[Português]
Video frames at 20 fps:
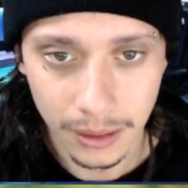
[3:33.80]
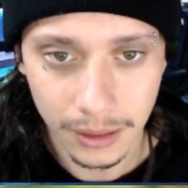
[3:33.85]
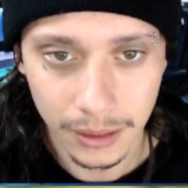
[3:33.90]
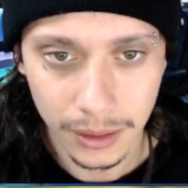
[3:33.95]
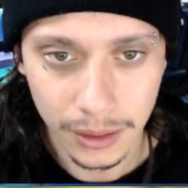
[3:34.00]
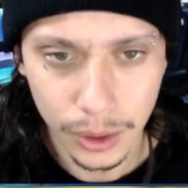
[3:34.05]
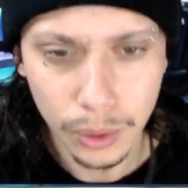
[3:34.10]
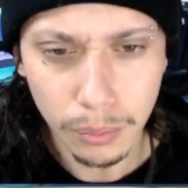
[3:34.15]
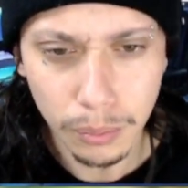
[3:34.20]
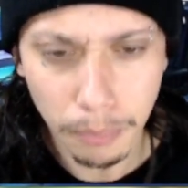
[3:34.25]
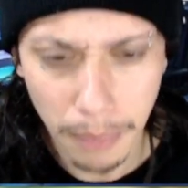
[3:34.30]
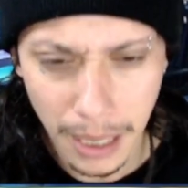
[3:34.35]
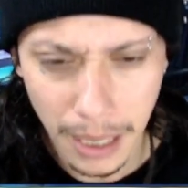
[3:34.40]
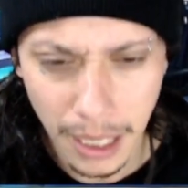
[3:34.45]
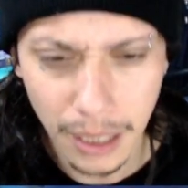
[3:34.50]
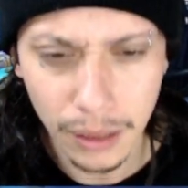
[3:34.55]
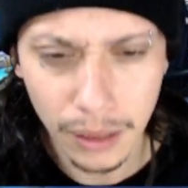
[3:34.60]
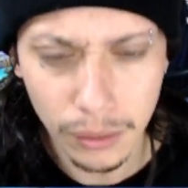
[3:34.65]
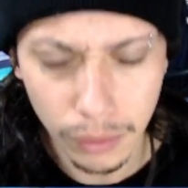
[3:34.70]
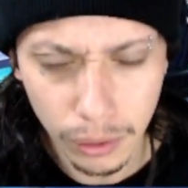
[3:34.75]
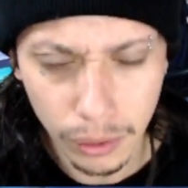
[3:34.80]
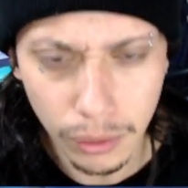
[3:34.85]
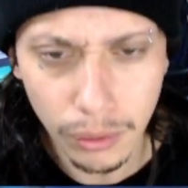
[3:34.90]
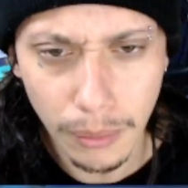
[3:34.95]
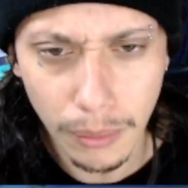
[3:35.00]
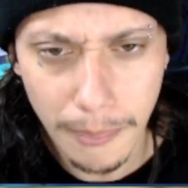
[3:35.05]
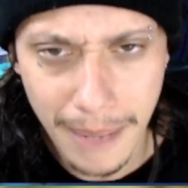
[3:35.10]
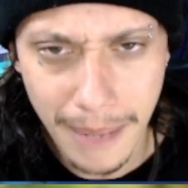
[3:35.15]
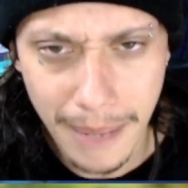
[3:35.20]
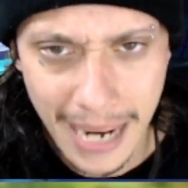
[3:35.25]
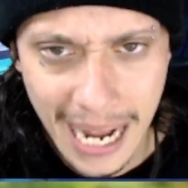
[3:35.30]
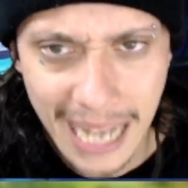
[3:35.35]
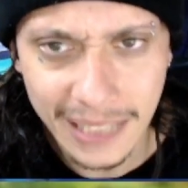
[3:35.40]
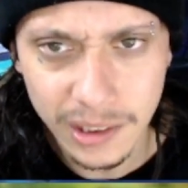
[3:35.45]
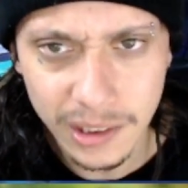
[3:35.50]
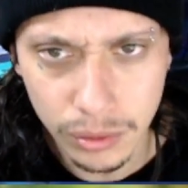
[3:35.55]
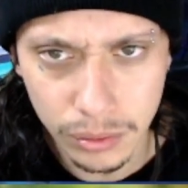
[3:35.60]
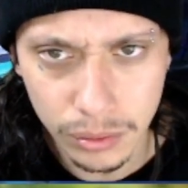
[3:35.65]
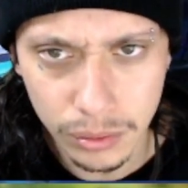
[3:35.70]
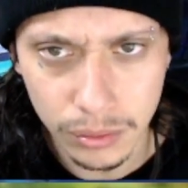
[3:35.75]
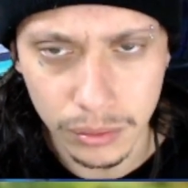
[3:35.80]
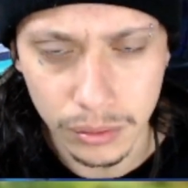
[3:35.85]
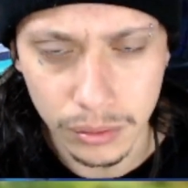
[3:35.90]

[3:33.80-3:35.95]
Eu, eu, eu abraço.